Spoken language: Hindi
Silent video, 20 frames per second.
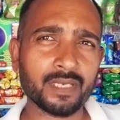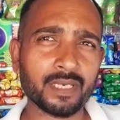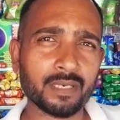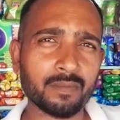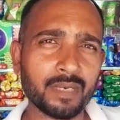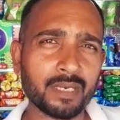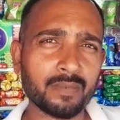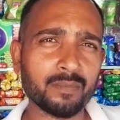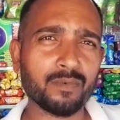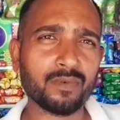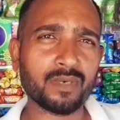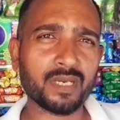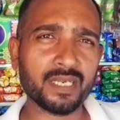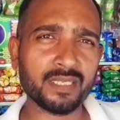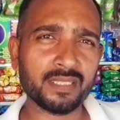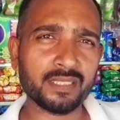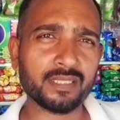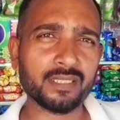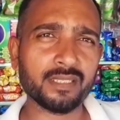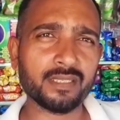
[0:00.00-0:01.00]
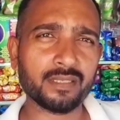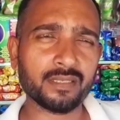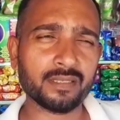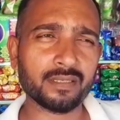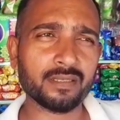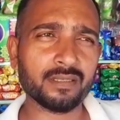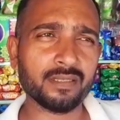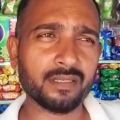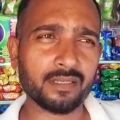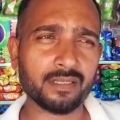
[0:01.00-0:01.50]
एक बार मौका नीतीश
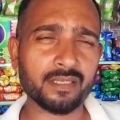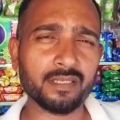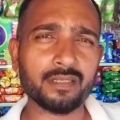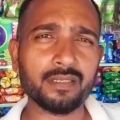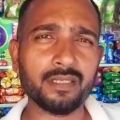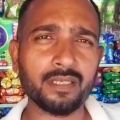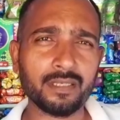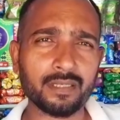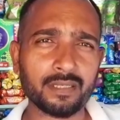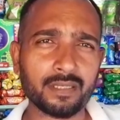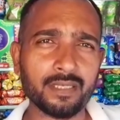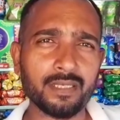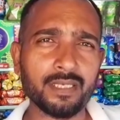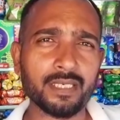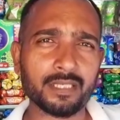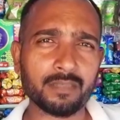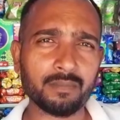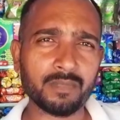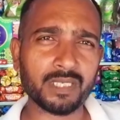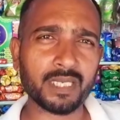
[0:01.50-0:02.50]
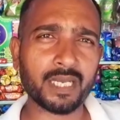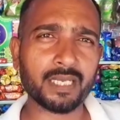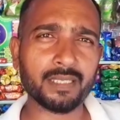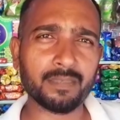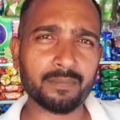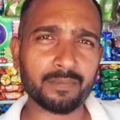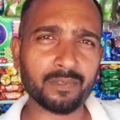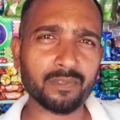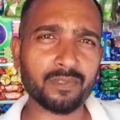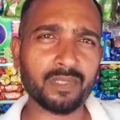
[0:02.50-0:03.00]
नीतीश जी तेजस्वी
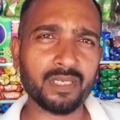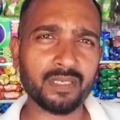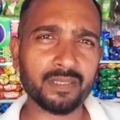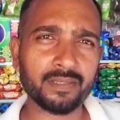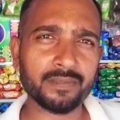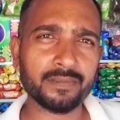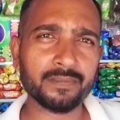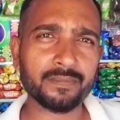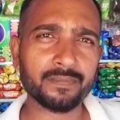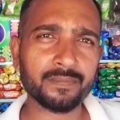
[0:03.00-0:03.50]
यादव को दें